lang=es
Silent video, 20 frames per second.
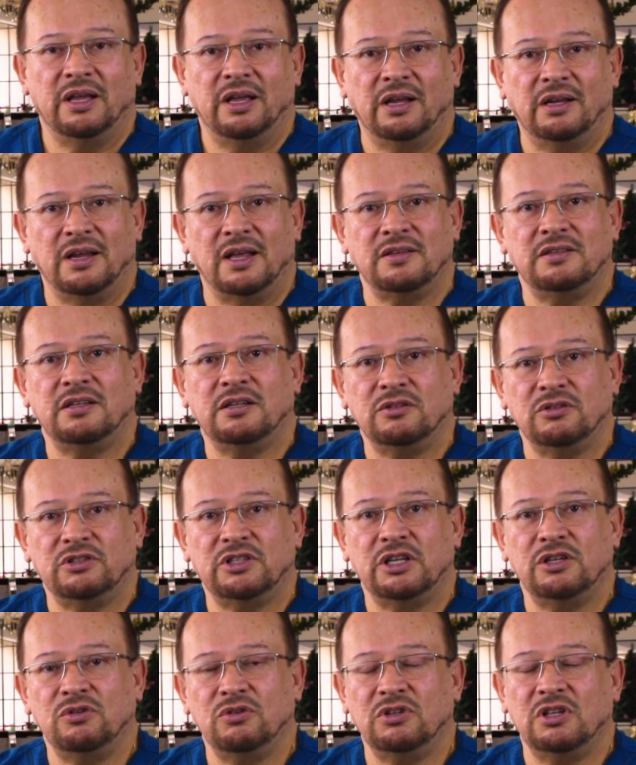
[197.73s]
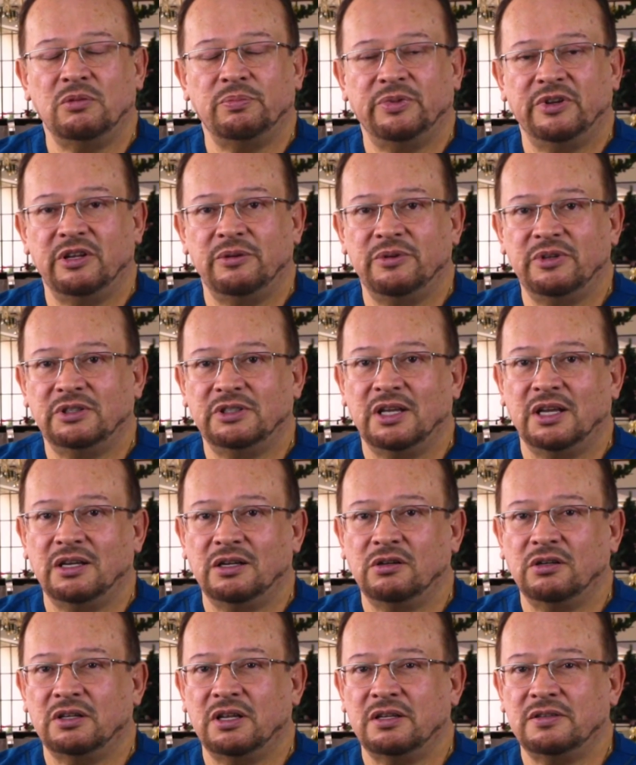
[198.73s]
El láser nos ayuda para evitar
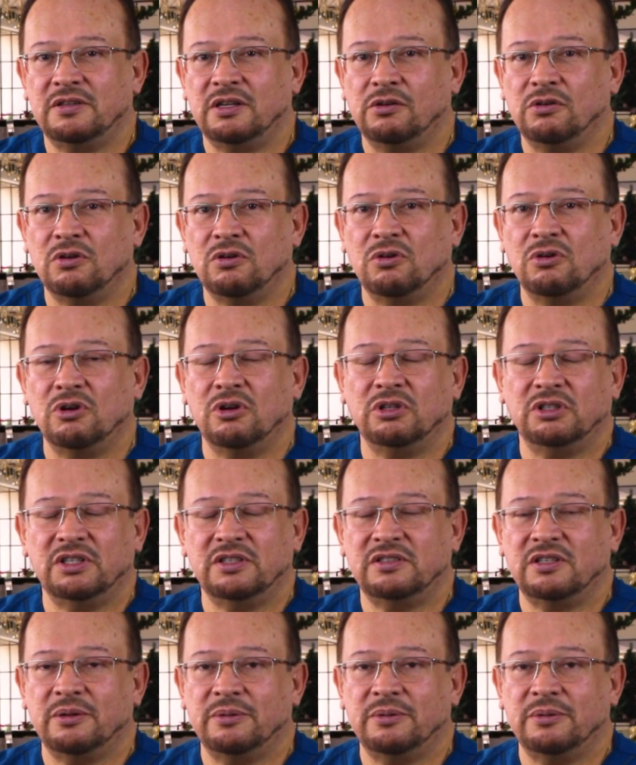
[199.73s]
hacer los cortes.